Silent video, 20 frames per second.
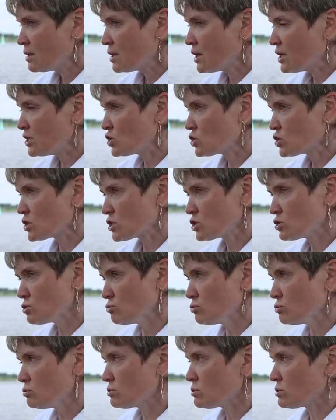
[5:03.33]
Они же
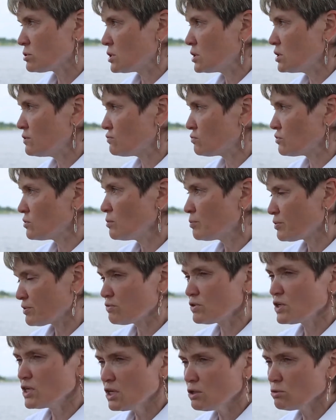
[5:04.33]
растут, они все время
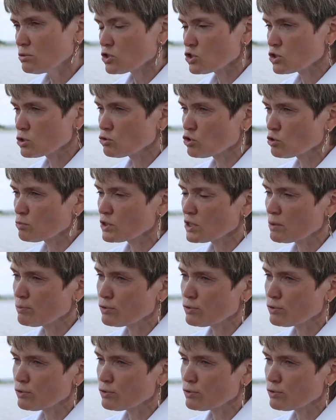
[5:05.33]
проверяют наши нормы на